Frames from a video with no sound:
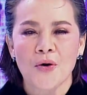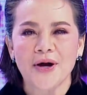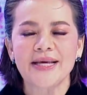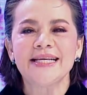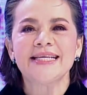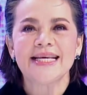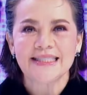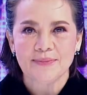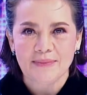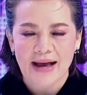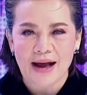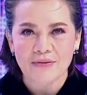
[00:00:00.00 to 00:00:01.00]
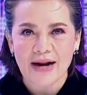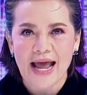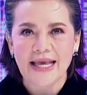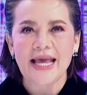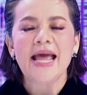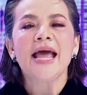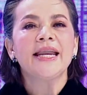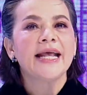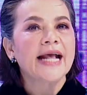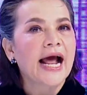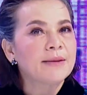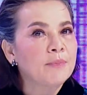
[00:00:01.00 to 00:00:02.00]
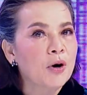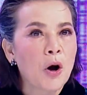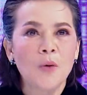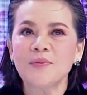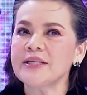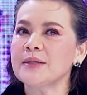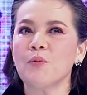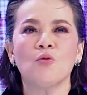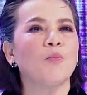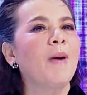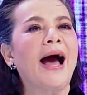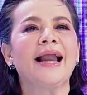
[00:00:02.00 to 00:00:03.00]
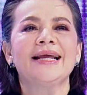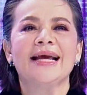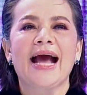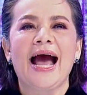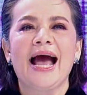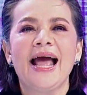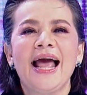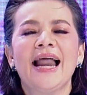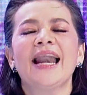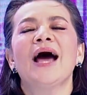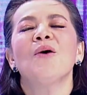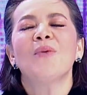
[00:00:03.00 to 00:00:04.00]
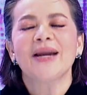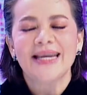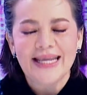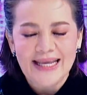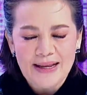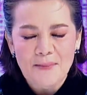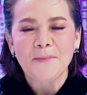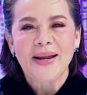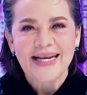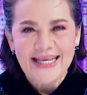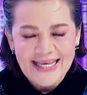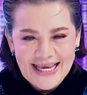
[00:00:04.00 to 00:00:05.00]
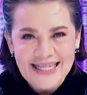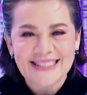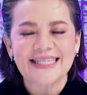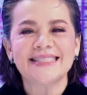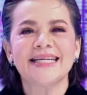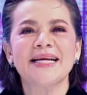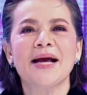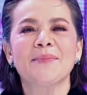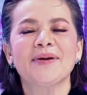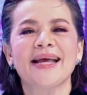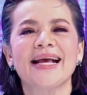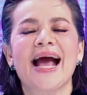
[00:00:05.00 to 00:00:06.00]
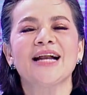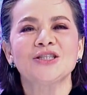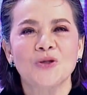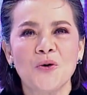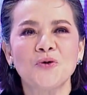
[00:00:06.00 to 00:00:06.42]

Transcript: 229 ไร่ ในการพร้อมที่จะปลูกป่าเลยค่ะ และวันนี้เป็นเกียรติจริงๆ กับรายการโต๊ะ